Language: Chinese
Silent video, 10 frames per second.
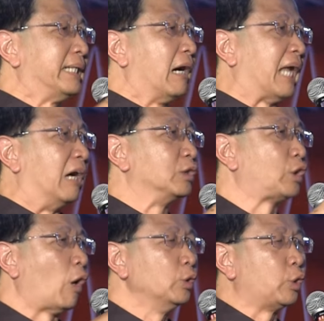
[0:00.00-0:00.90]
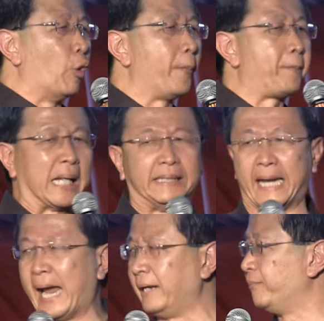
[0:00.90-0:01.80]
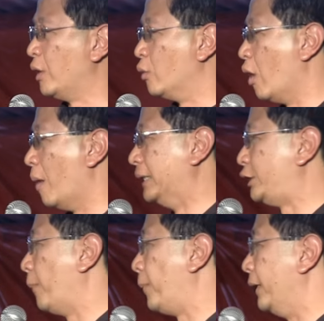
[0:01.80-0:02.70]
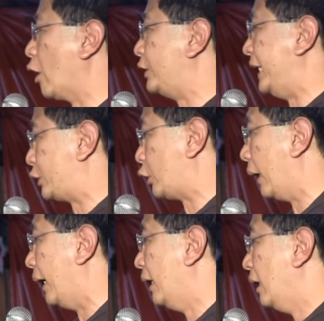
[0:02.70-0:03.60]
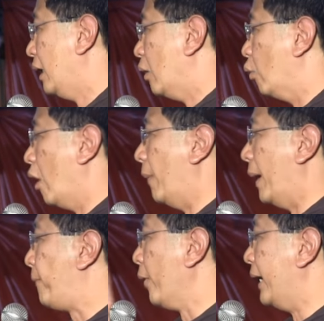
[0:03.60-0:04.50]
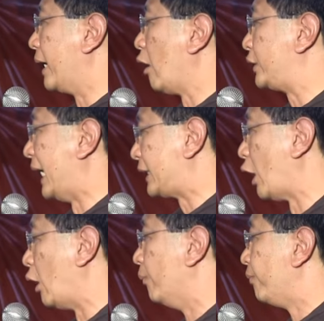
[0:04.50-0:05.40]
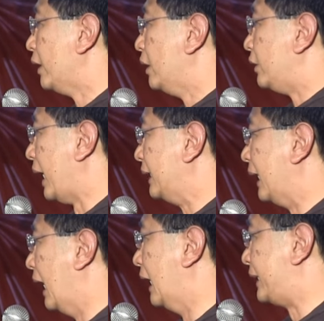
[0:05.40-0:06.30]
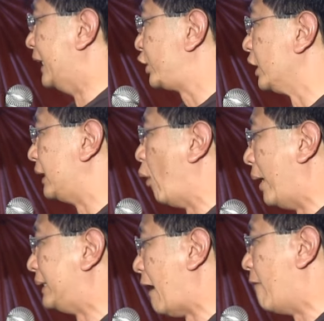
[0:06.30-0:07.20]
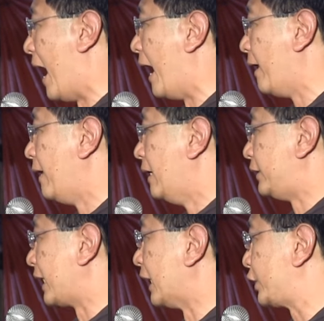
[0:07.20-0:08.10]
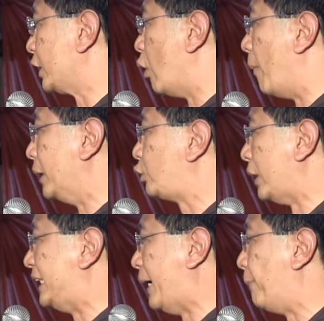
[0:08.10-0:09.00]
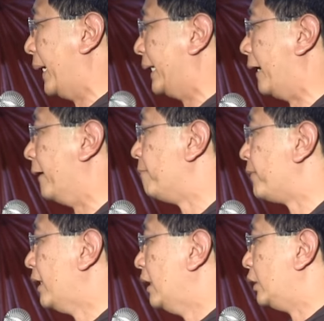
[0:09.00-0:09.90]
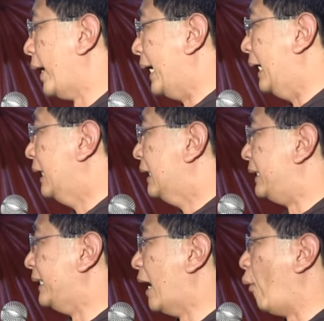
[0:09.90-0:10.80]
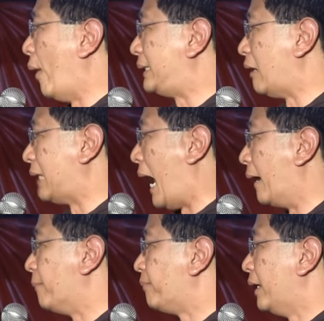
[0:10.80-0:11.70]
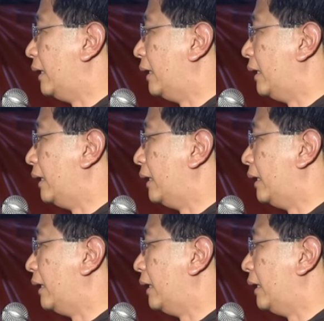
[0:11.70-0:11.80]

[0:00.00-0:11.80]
回教党中途变节，我们就不能够接受了。我们不能够接受任何形式的回教法，这个是我们最基本的。所以今天回教党